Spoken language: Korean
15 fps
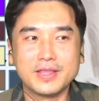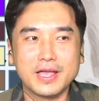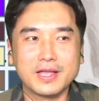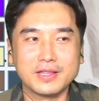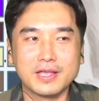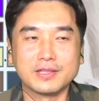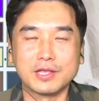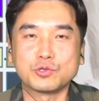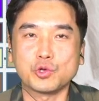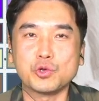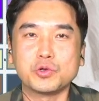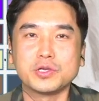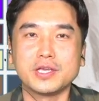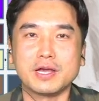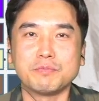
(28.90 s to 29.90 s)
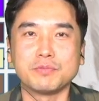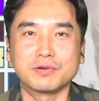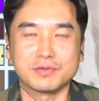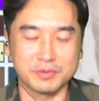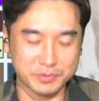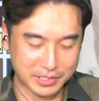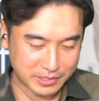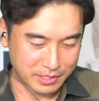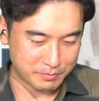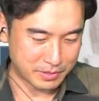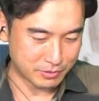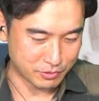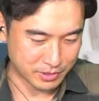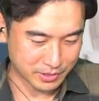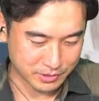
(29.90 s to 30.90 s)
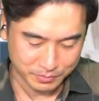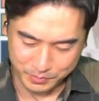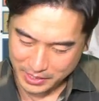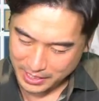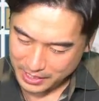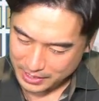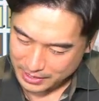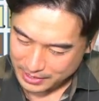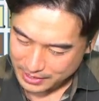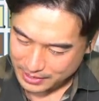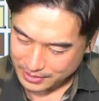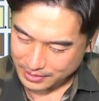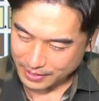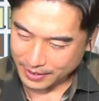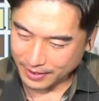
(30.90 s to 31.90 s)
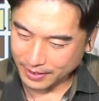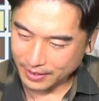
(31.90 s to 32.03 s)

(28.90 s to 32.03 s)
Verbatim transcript: 네. 조용히 한번 그럼 상담하도록 하겠습니다. 예.